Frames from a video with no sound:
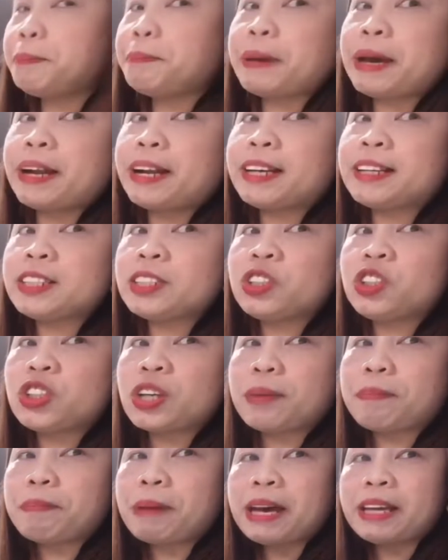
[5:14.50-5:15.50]
parang
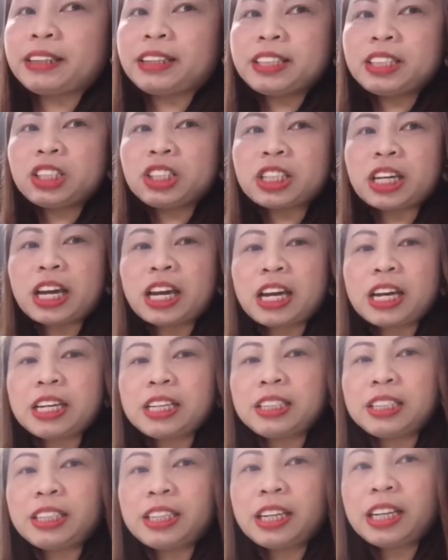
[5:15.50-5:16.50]
chapati
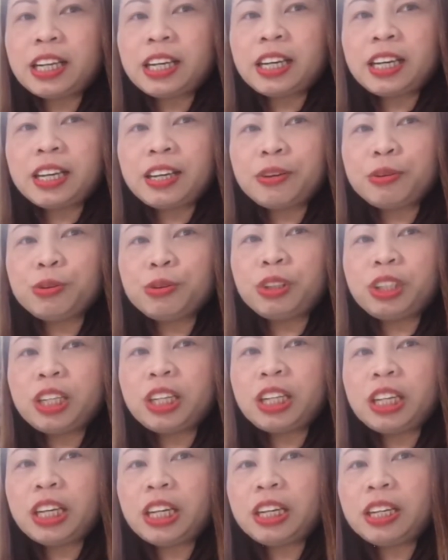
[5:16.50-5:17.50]
siya na ruti
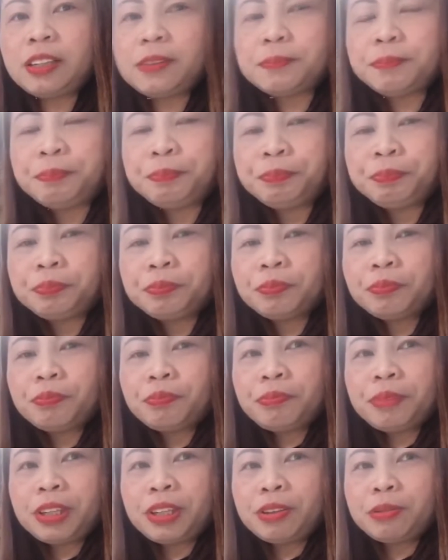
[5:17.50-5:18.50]
din
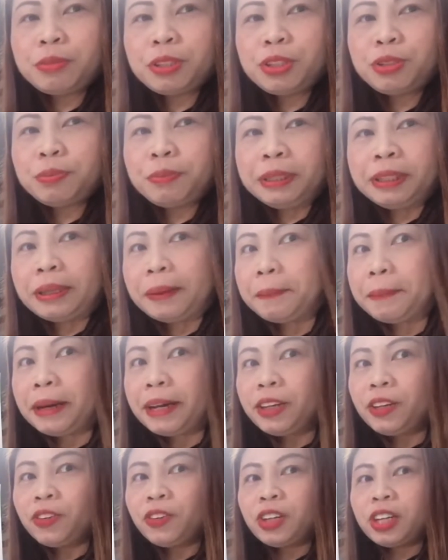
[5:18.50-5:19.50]
pero medyo
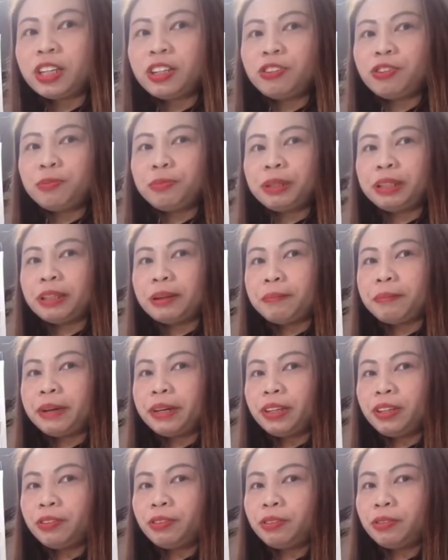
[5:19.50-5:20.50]
mataba yung ano, mataba
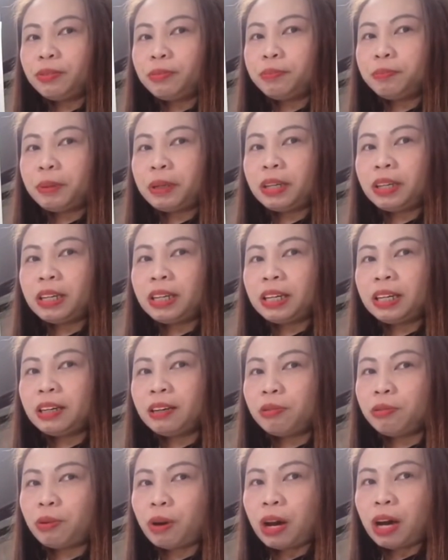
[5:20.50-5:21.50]
yung
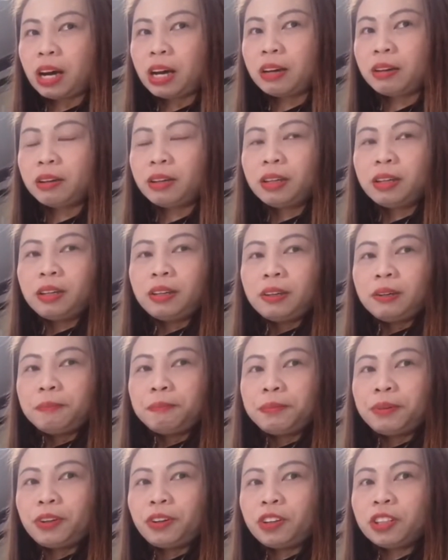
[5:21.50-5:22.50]
pagkagawa.
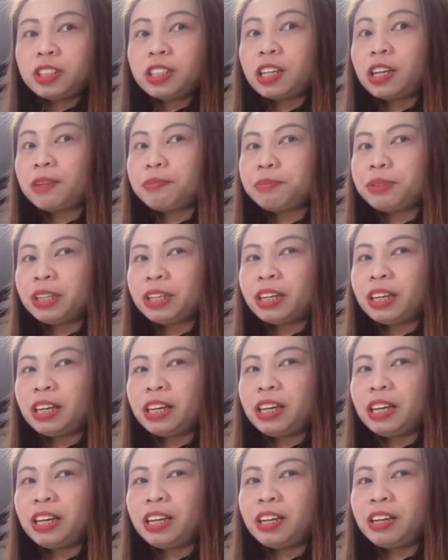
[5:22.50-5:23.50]
Pero ang sarap niyang
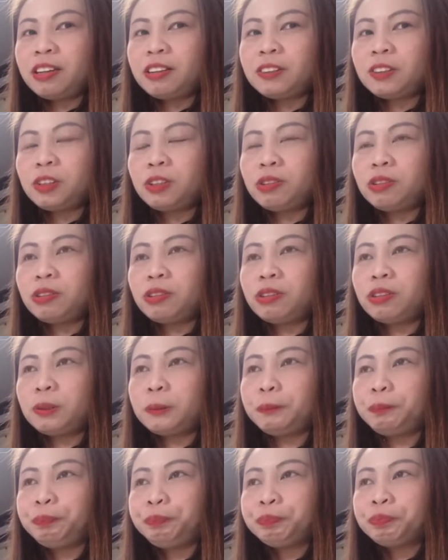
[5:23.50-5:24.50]
kainin. So,
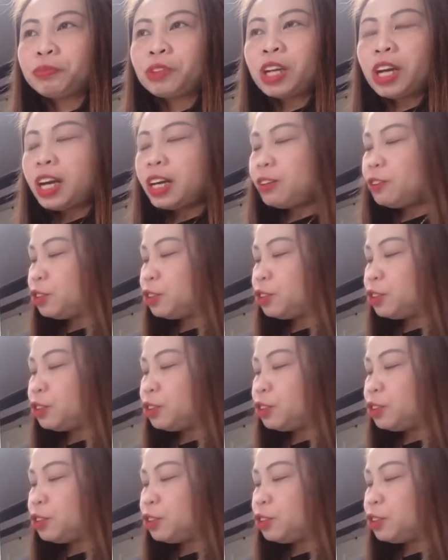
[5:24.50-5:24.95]
ano